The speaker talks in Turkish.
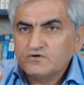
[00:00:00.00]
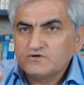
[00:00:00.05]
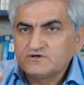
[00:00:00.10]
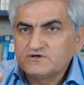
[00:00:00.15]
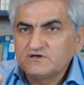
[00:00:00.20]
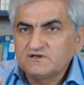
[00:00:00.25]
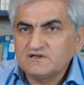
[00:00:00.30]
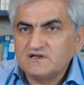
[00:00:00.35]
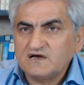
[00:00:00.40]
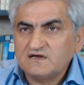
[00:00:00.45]

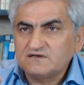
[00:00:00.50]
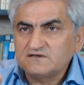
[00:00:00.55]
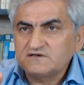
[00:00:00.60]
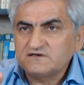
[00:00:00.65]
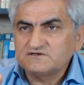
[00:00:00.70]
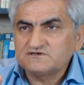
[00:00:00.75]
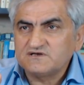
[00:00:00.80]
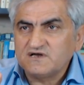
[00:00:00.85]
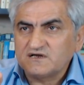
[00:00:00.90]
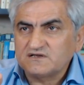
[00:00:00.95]

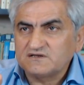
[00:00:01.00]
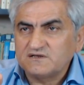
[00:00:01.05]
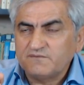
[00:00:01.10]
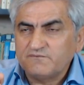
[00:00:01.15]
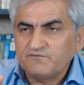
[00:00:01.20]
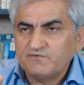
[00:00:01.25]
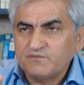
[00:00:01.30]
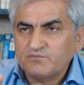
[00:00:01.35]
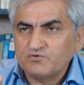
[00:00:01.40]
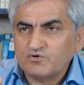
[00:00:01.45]
Yıllardır çektiğim
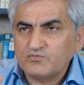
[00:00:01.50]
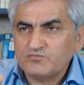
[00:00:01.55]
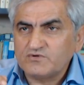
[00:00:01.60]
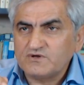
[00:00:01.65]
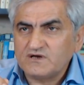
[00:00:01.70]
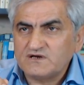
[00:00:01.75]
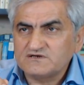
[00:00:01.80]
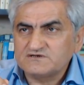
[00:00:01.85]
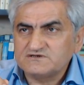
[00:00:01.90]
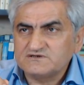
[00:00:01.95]

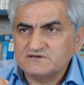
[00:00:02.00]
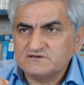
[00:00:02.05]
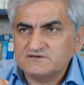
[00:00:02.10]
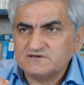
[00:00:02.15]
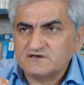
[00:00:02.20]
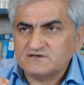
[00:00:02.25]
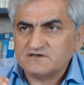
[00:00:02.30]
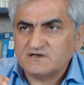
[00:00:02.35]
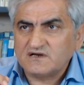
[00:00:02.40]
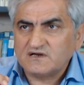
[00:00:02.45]
fibromiyalji
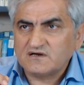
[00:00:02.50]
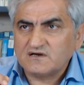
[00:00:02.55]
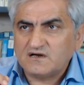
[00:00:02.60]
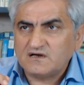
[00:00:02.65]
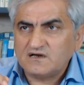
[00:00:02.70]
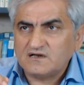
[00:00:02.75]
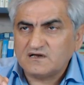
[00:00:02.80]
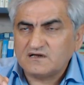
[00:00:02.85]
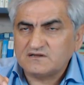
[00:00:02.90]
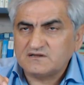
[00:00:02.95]
yatalak
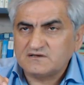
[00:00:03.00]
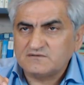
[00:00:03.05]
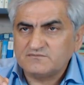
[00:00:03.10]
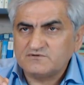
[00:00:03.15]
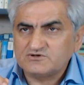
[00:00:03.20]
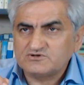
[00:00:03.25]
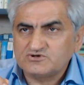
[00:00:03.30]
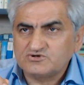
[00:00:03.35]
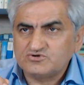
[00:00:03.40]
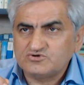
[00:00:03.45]
hale
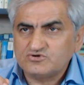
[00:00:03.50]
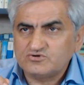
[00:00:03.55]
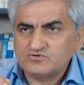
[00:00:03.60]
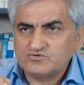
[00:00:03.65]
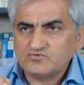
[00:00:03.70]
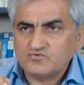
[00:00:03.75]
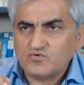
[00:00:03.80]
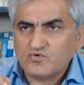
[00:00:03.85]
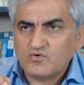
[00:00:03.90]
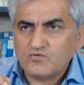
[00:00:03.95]
getirmişti diyor.
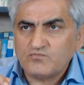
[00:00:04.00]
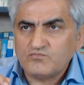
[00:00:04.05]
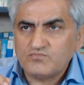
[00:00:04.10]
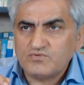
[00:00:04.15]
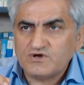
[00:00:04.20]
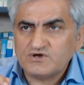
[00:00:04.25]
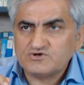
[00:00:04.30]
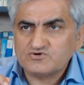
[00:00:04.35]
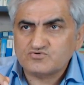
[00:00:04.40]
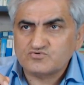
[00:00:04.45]

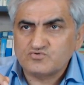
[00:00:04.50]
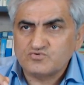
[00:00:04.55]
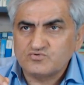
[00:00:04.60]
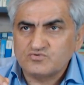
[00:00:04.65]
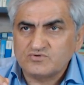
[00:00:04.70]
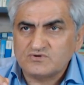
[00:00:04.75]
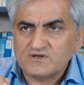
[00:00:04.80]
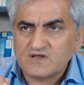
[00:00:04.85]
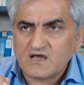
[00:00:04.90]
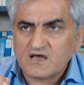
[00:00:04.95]
15
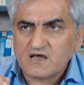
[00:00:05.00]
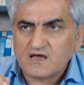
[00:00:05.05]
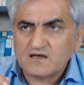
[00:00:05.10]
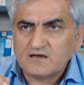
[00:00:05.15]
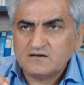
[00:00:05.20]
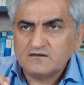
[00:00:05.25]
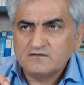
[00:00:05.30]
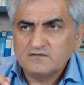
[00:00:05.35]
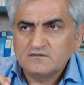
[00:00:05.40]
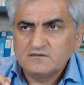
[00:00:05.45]
günde
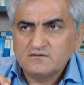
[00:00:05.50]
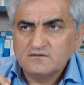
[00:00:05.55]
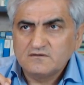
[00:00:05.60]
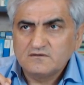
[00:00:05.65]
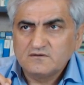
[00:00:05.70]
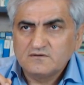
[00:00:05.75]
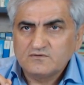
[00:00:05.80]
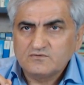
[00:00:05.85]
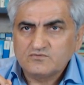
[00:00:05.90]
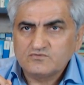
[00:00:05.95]

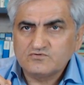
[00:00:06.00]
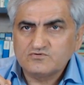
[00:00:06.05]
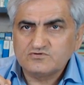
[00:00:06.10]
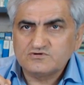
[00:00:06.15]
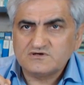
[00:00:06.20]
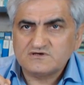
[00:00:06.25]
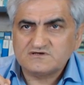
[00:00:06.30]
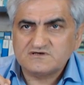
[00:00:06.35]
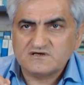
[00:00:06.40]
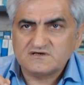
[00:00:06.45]

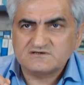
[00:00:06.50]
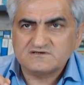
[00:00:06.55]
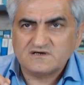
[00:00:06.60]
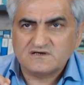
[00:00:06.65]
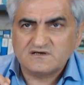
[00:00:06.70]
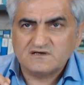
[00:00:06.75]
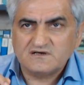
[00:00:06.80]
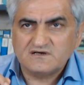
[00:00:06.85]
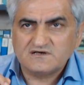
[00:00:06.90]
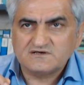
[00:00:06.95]
%80
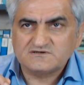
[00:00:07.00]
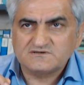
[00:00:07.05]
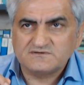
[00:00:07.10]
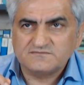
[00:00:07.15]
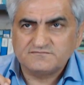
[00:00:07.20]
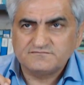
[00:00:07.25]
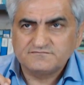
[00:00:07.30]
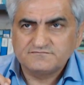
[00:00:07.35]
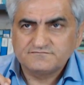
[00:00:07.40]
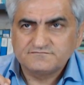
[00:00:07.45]

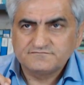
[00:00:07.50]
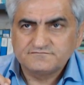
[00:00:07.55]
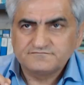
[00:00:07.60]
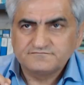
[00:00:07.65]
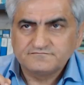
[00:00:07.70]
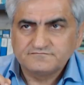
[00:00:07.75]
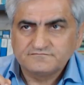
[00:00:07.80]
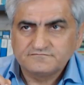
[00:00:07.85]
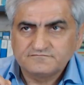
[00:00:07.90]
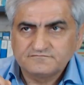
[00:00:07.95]
iyileştim.
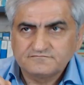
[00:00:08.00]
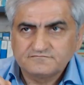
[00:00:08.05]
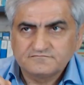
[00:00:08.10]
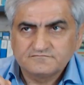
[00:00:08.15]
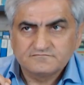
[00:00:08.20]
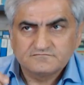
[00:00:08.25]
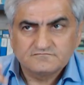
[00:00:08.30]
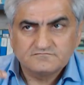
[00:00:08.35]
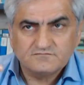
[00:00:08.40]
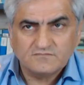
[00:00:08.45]

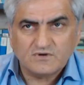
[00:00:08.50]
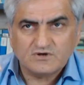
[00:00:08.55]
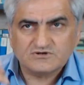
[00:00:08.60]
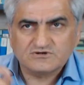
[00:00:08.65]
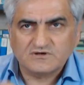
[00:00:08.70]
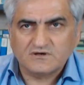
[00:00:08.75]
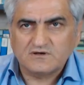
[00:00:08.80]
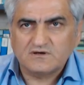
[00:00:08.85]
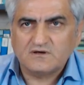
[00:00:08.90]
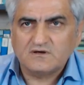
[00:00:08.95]

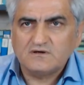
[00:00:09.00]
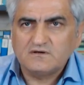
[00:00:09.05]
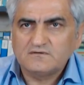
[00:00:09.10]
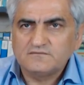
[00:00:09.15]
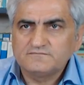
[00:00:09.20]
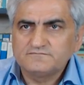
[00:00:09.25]
Maşallah.